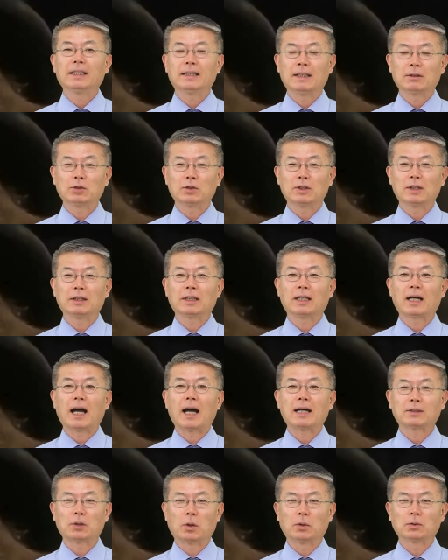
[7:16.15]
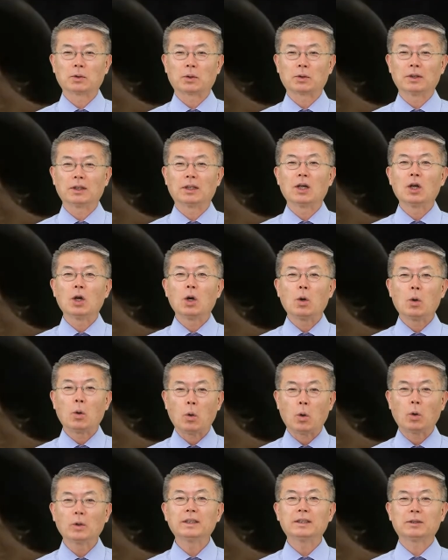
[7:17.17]
예수님과 성도를
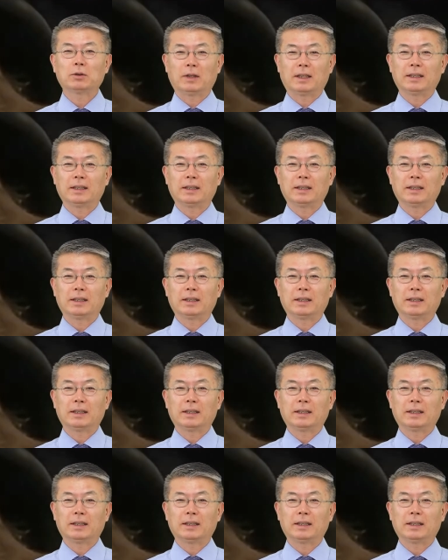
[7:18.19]
혼인